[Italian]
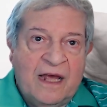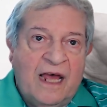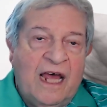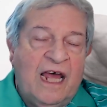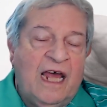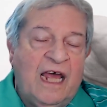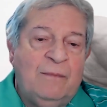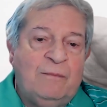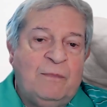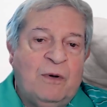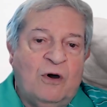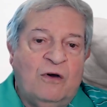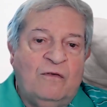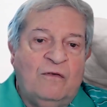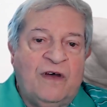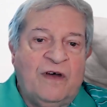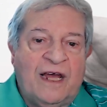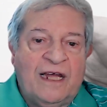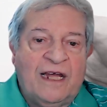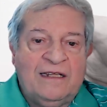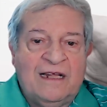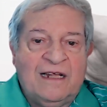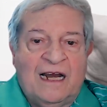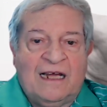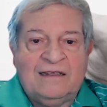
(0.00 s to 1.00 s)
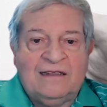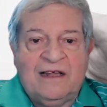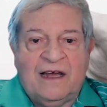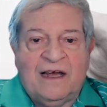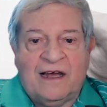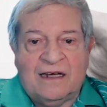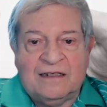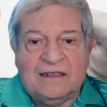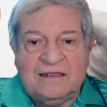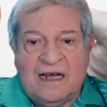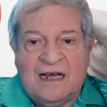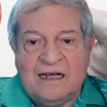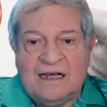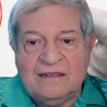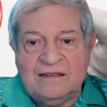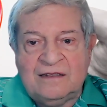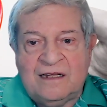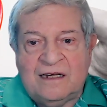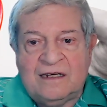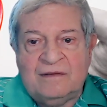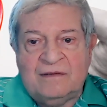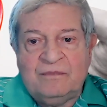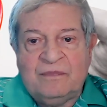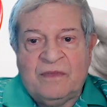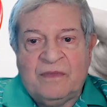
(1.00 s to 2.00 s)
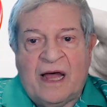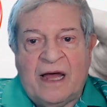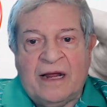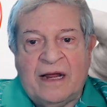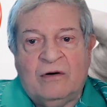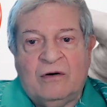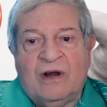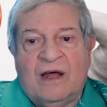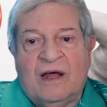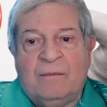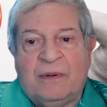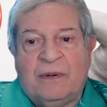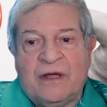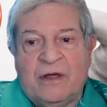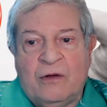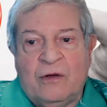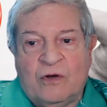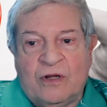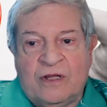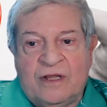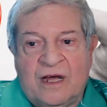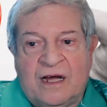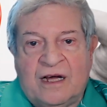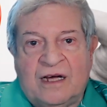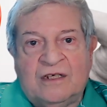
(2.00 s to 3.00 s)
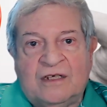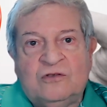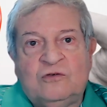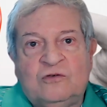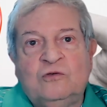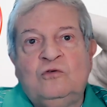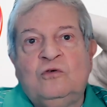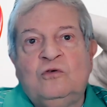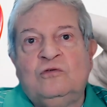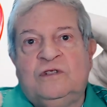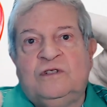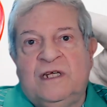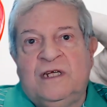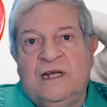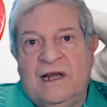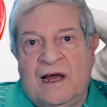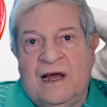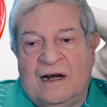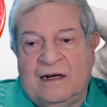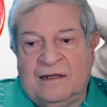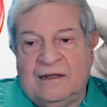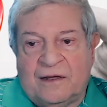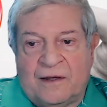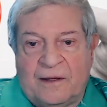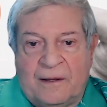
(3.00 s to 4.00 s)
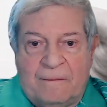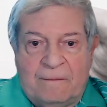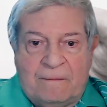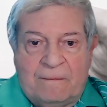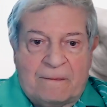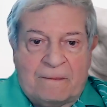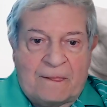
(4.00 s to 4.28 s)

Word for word: e i poveri della Terra Santa hanno la priorità su tutti gli altri.